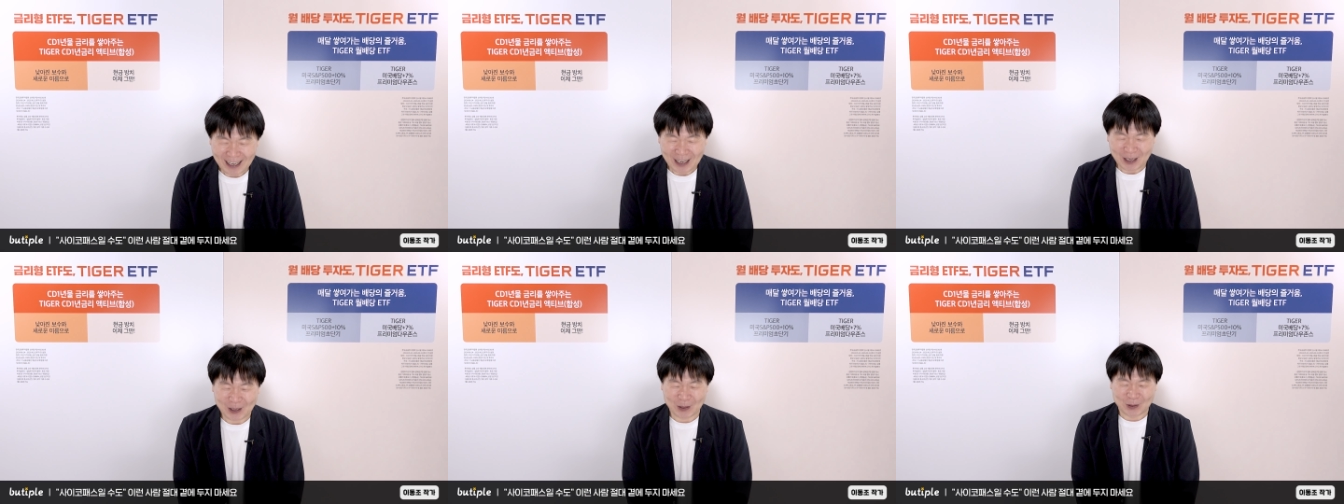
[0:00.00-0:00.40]

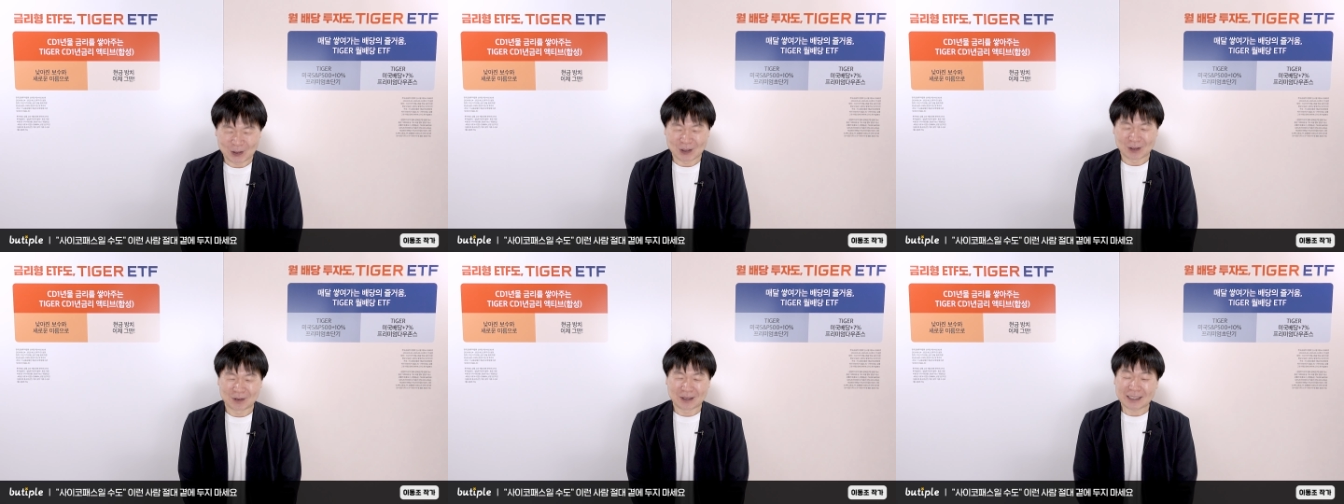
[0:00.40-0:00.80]

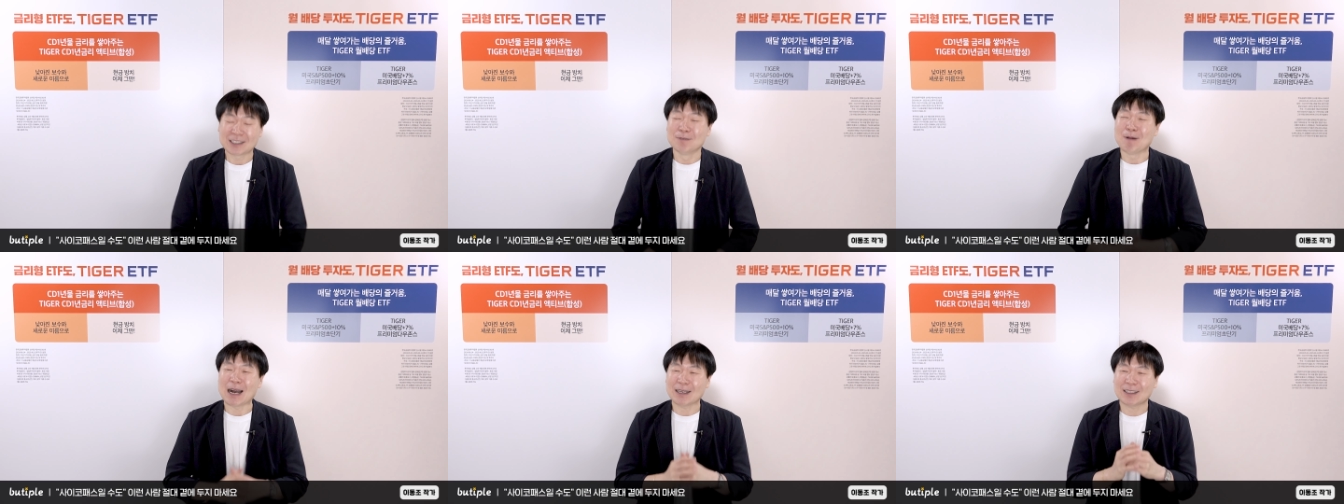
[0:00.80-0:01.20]
해요.
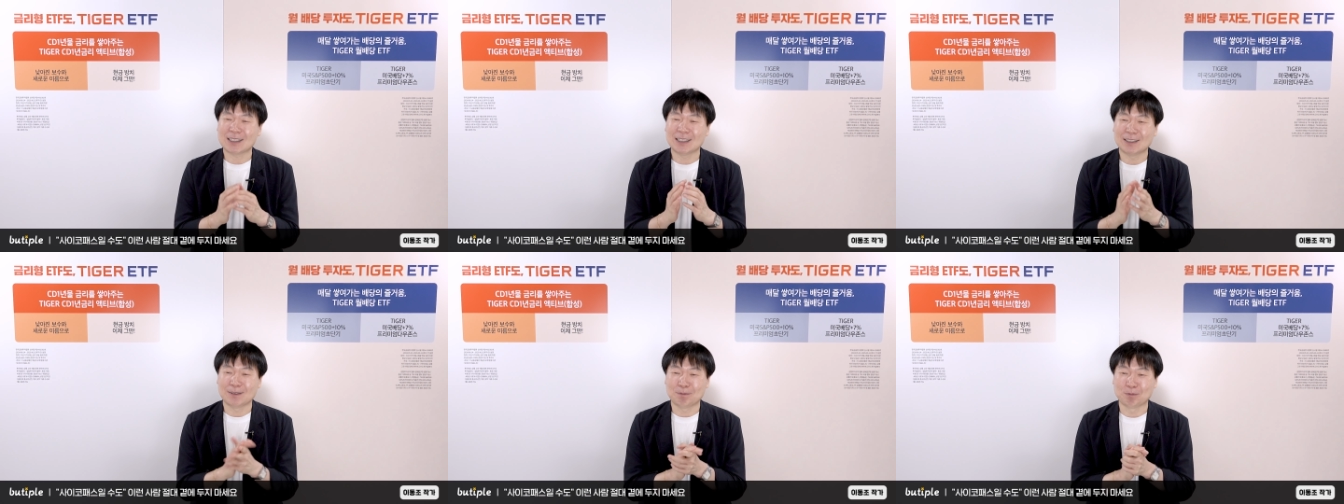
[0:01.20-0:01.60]

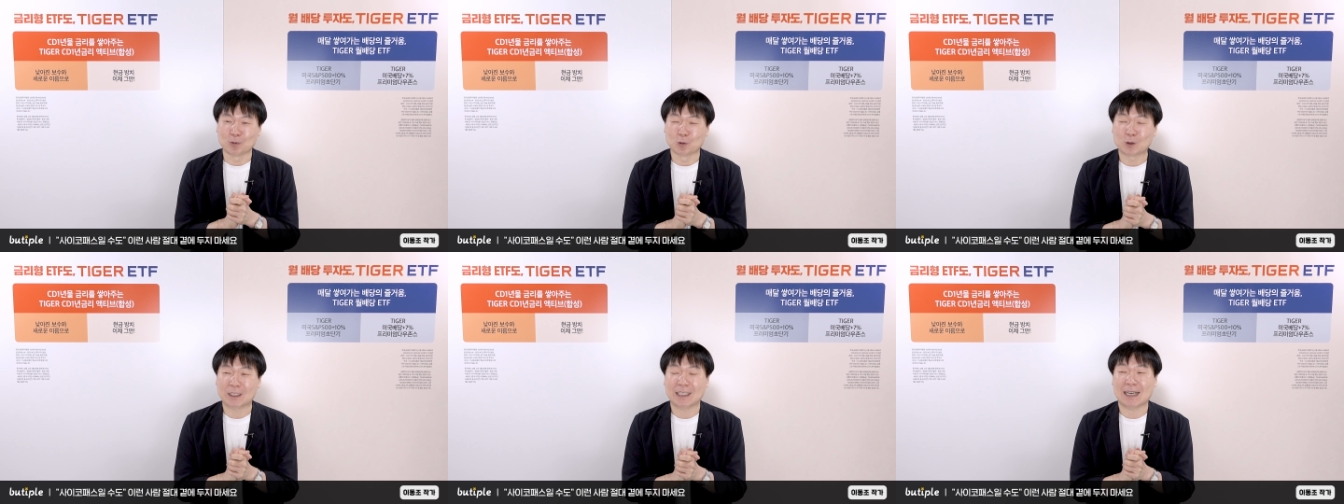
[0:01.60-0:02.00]
그만큼
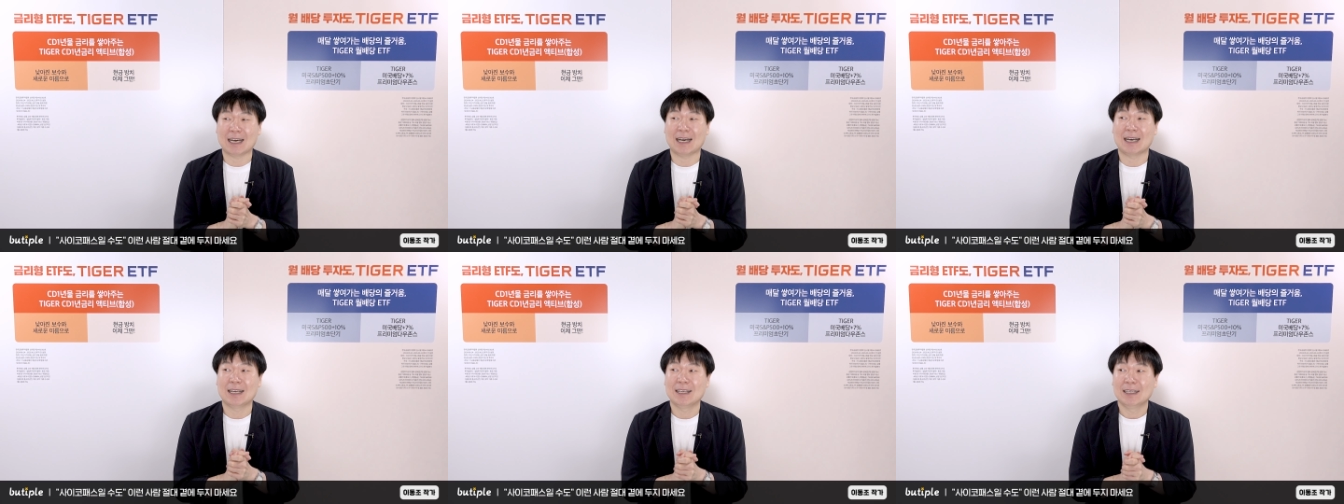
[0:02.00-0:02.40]

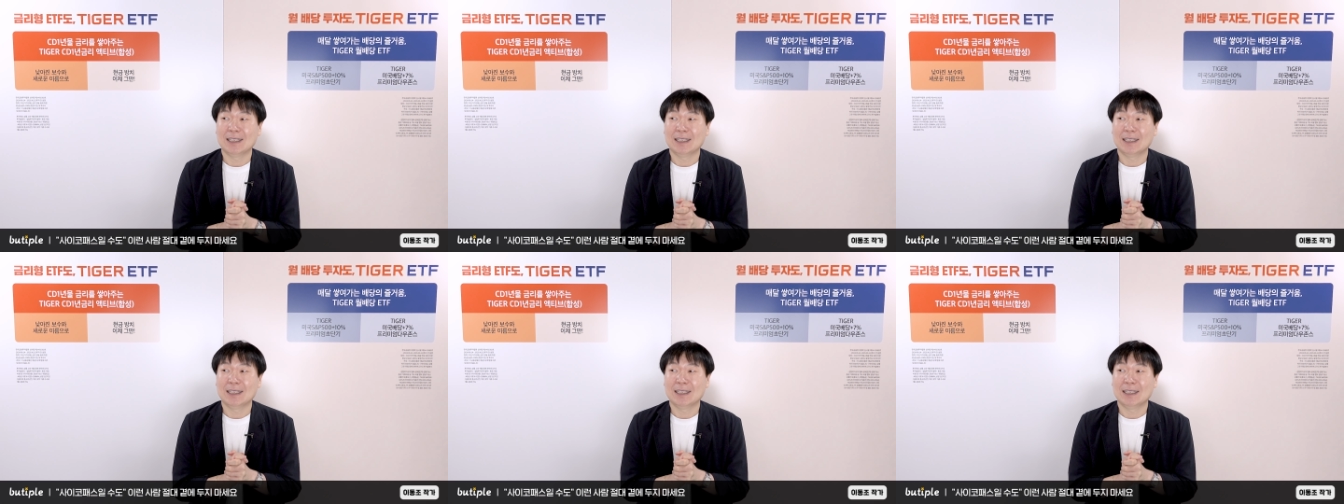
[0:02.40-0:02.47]
우리가